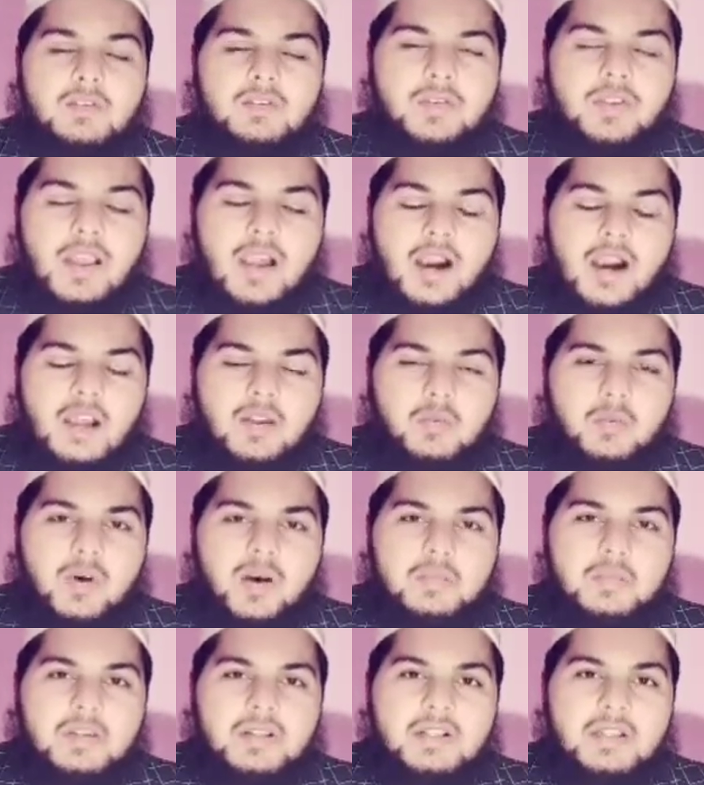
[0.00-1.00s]
फ़िलहाल वो
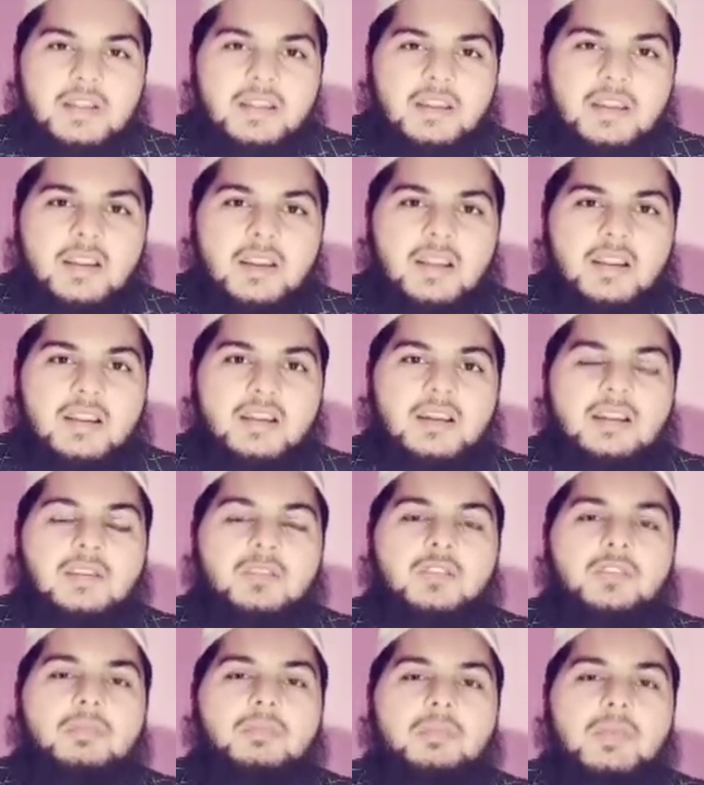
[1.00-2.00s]
अभी ठीक है लेकिन
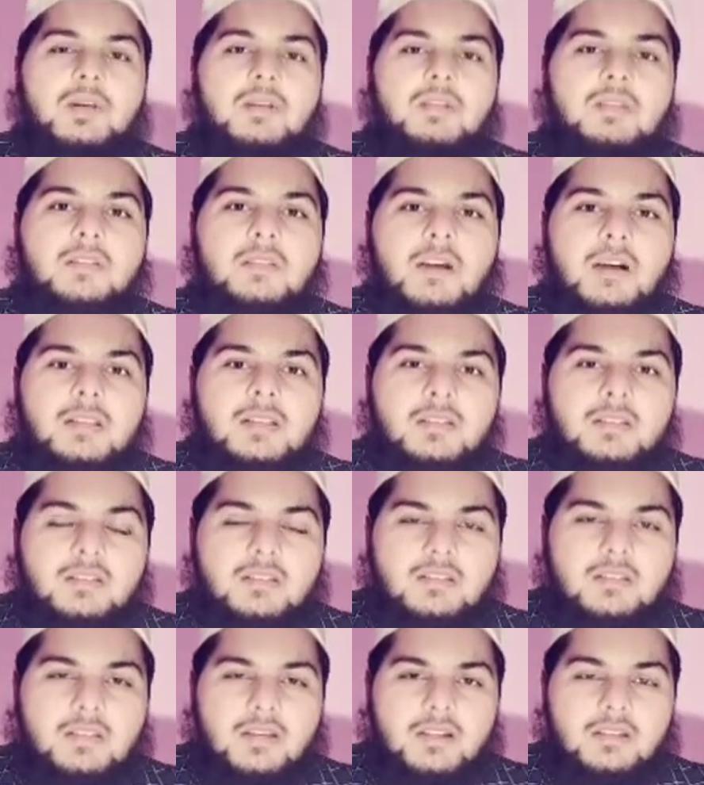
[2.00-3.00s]
उस पर ज़्यादा
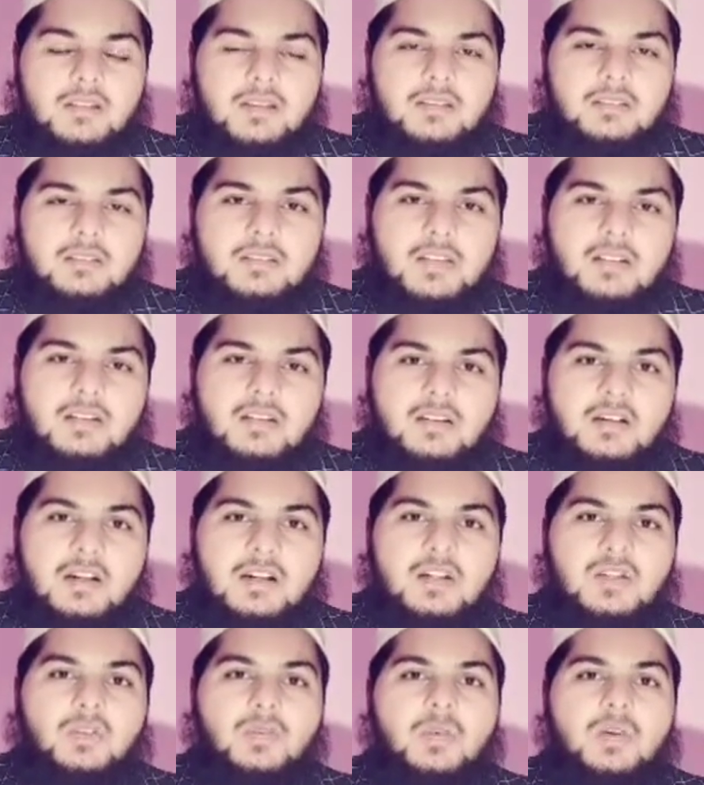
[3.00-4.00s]
से ज़्यादा जल्द
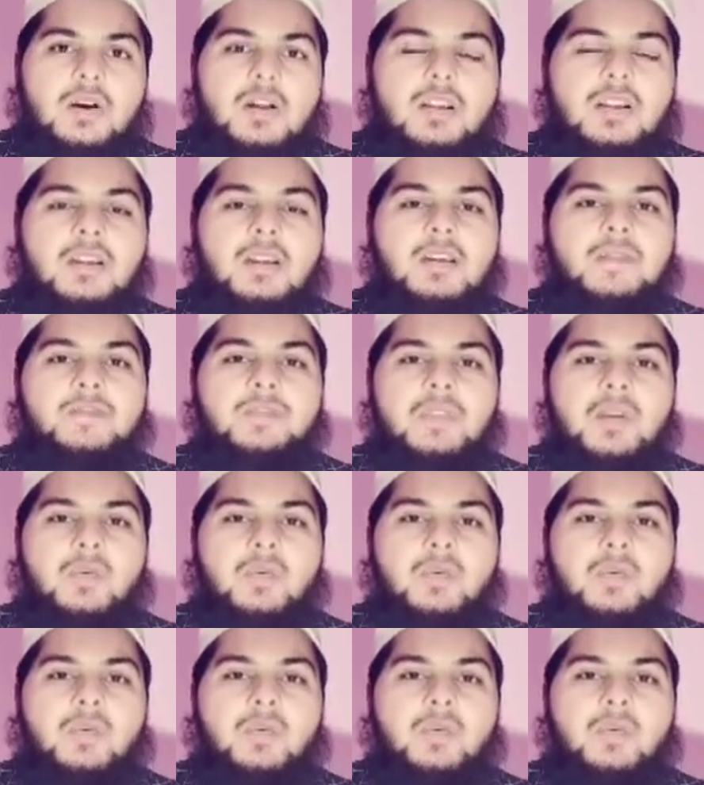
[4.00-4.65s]
कंट्रोल कर लें